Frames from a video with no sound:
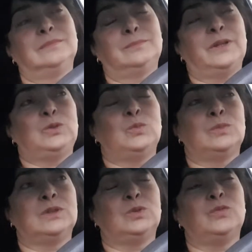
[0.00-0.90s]

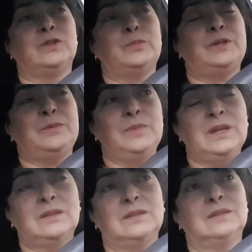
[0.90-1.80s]
потом новые
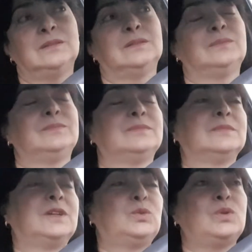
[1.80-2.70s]
предметы,
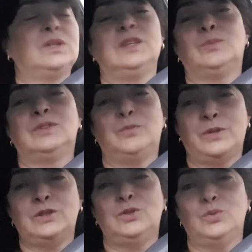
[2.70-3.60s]
которых не было в
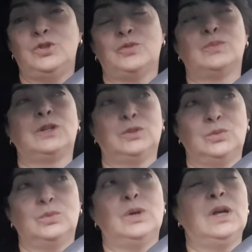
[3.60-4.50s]
предыдущем
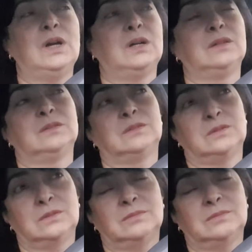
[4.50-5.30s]
году, э,